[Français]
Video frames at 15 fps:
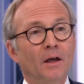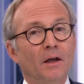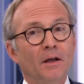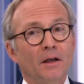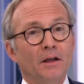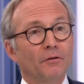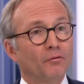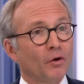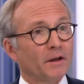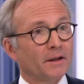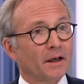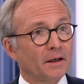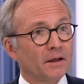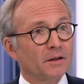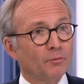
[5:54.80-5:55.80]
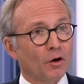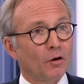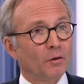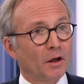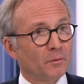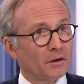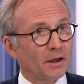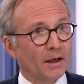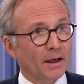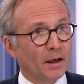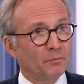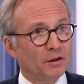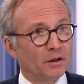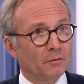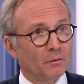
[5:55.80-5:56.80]
il faut attaquer ce problème très
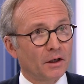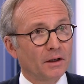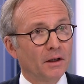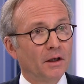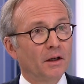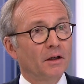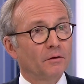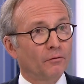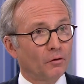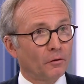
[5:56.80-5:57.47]
rapidement. Il faut le